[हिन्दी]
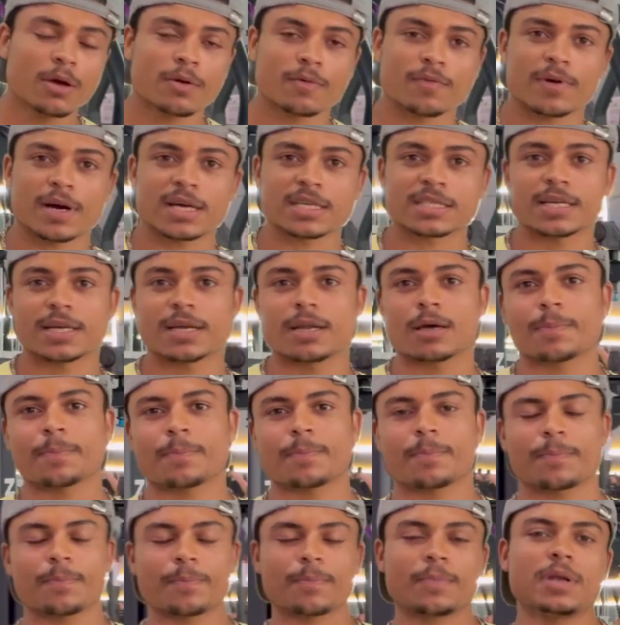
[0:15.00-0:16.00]
फास्ट एंड अप
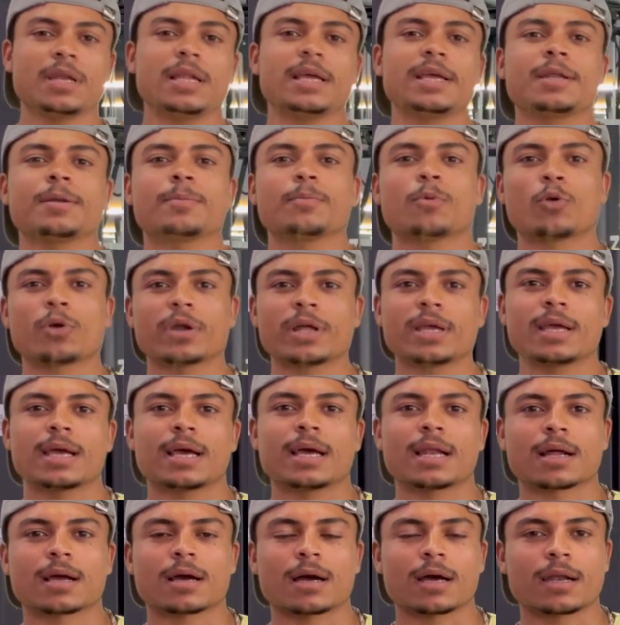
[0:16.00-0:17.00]
लीन बॉडी
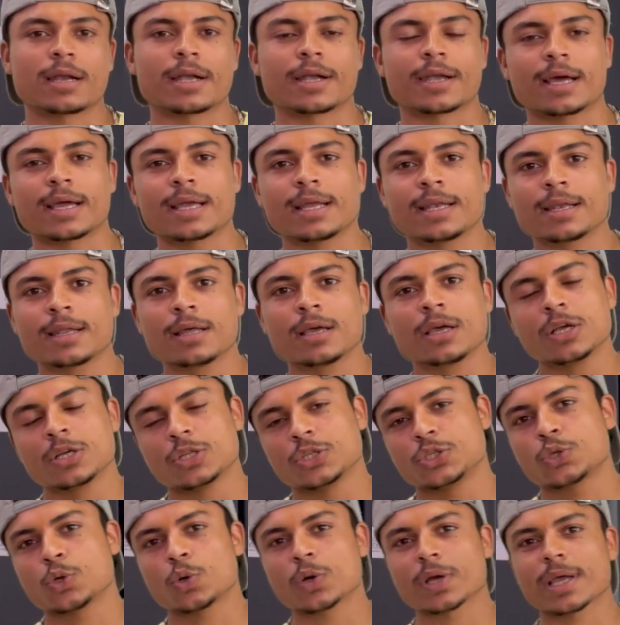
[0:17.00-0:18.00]
एल कार्निटाइन
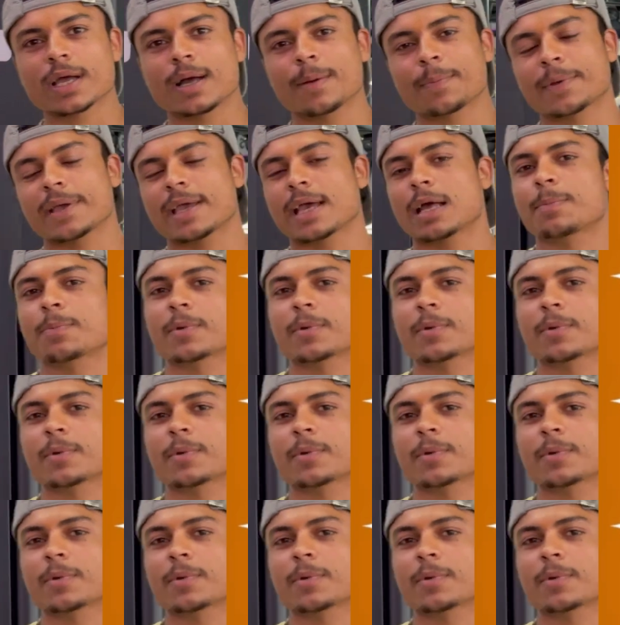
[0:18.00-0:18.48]
जो कि आपकी हेल्प